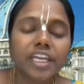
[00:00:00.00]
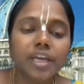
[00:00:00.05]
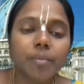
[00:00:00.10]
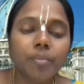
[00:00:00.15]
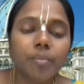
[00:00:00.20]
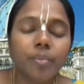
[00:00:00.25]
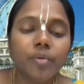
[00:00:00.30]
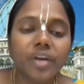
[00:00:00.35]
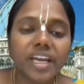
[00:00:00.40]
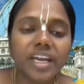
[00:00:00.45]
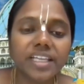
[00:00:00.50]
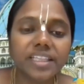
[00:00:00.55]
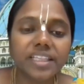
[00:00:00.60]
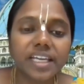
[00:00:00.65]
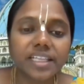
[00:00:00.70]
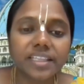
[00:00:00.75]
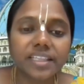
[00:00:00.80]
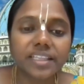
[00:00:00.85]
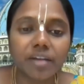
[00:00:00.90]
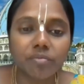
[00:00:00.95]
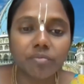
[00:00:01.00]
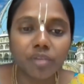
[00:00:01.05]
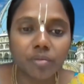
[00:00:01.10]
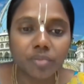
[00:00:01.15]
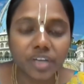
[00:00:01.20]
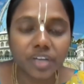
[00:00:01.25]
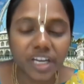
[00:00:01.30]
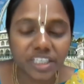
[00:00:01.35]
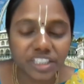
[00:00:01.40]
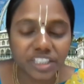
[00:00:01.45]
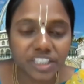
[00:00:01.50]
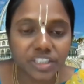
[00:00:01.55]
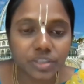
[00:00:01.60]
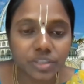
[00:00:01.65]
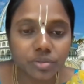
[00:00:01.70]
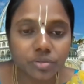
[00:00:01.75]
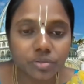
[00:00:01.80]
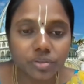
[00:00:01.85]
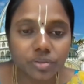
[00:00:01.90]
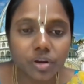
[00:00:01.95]
ఎప్పుడైతే ధర్మము
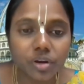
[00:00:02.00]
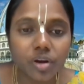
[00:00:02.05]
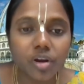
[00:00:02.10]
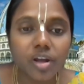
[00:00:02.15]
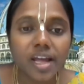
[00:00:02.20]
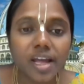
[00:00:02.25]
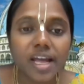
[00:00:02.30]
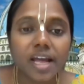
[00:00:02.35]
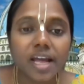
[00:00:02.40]
నశిస్తుందో